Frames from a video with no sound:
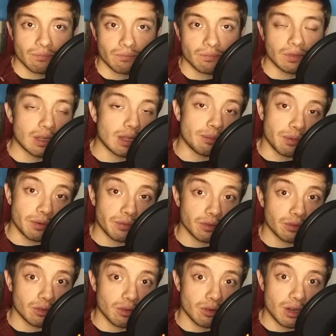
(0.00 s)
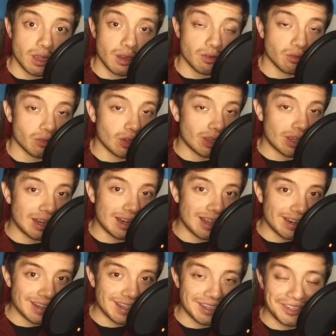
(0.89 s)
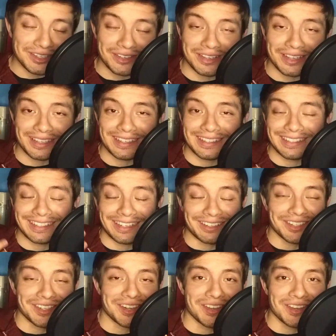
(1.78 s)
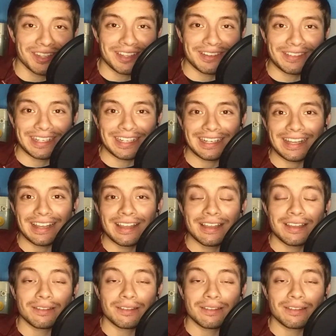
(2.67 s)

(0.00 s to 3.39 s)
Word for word: la profesora, no sé qué le han hecho que reaccionó de esta manera.